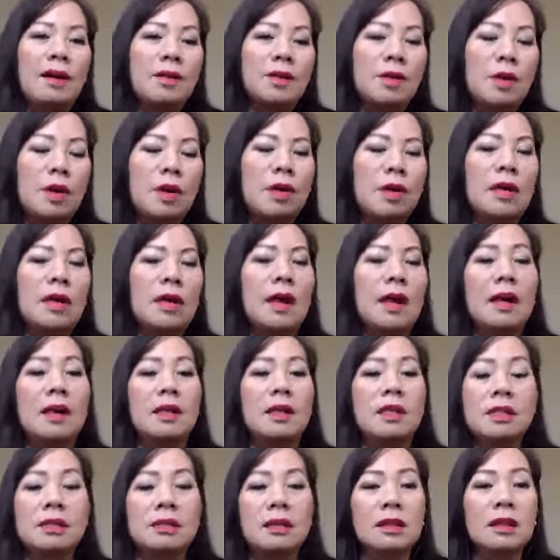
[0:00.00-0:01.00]
rồi à,
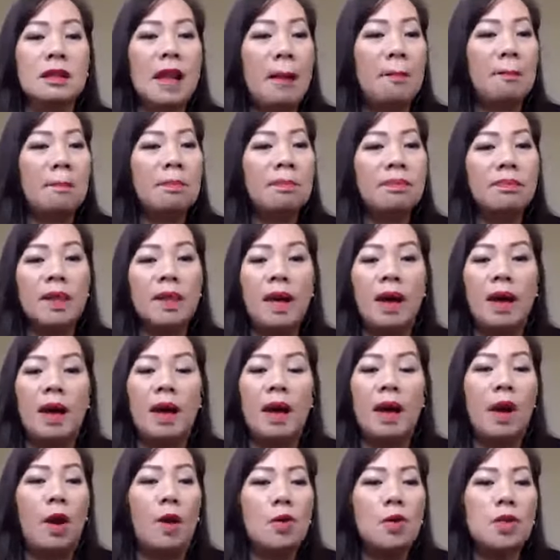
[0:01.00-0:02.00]
sữa tắm à,
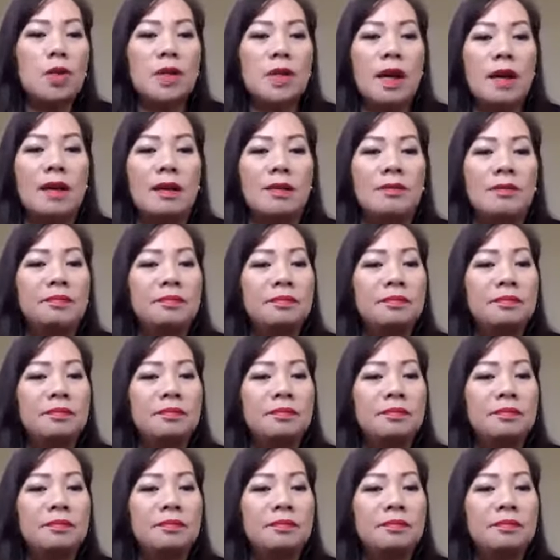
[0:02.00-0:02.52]
lotion